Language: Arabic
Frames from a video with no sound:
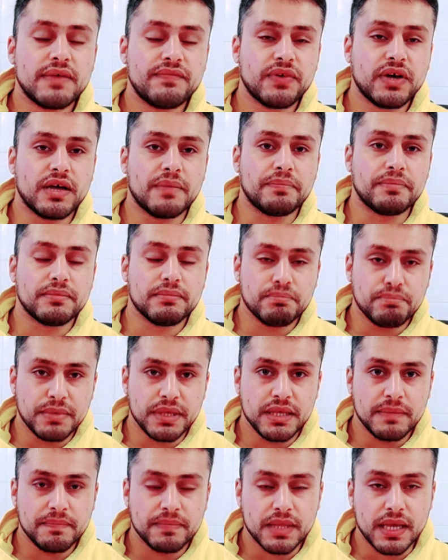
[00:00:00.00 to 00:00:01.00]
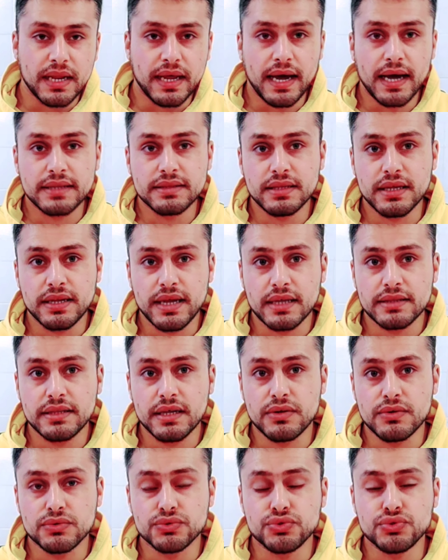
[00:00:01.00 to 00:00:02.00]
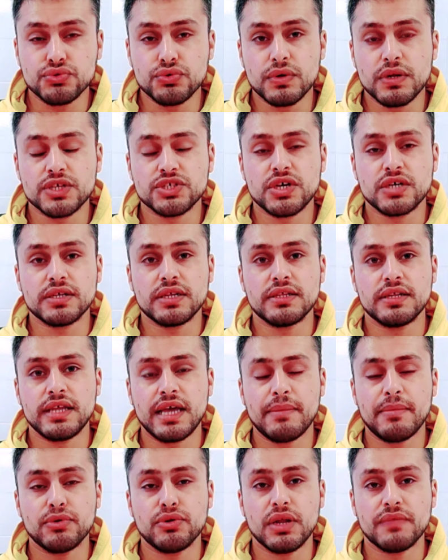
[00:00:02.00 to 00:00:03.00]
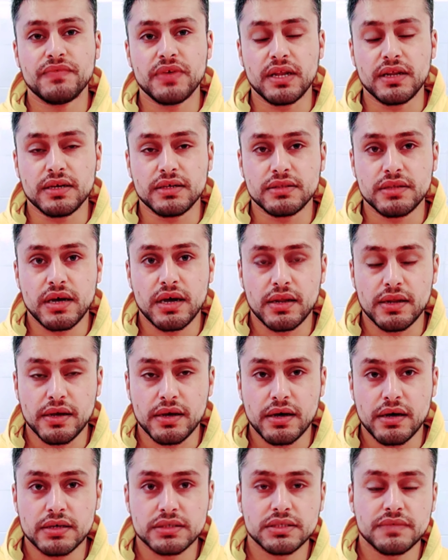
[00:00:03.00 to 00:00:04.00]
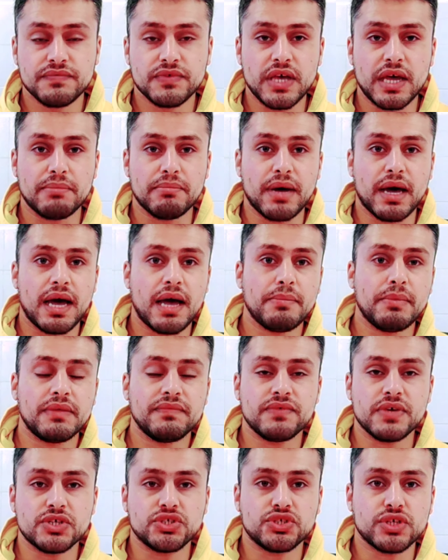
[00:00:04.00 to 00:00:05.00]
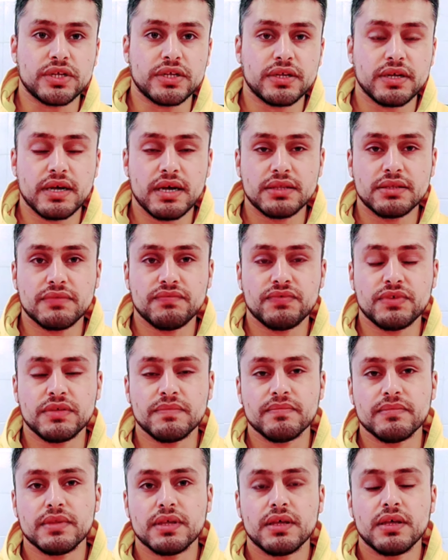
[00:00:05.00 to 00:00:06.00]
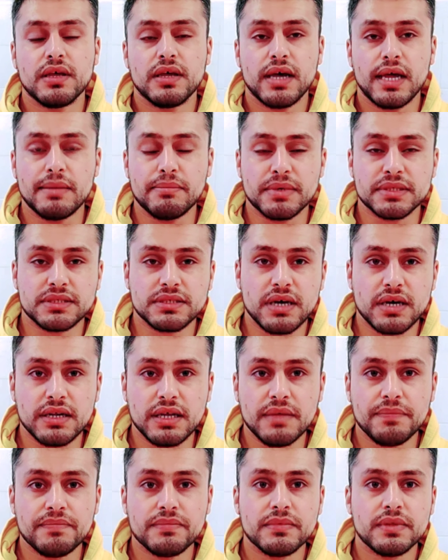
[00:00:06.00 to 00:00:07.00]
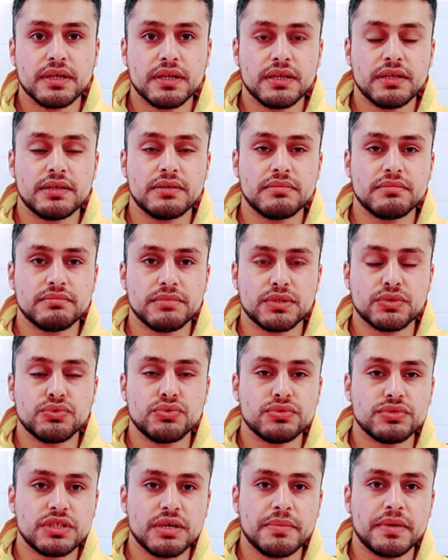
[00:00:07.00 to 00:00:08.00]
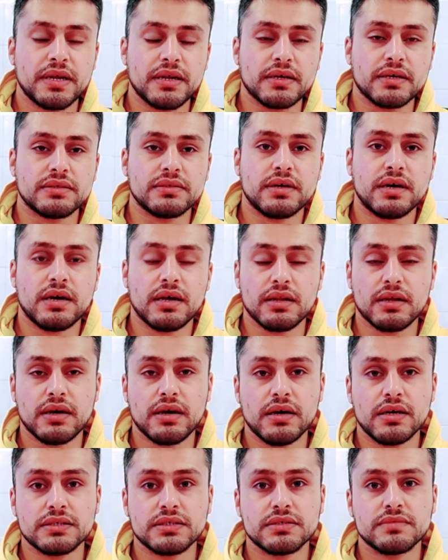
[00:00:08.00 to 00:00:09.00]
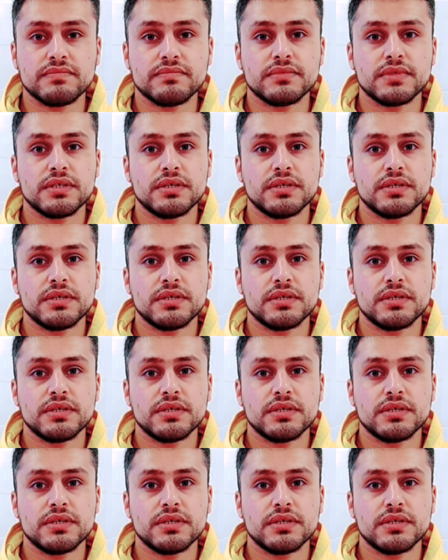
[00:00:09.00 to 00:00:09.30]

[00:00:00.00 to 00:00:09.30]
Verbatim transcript: رفع بالحد الادنى للاجور والاشخاص الذين يعملون في القطاع الخاص في المعامل في الشركات في المصانع اللي بتكون ضمن القطاع الخاص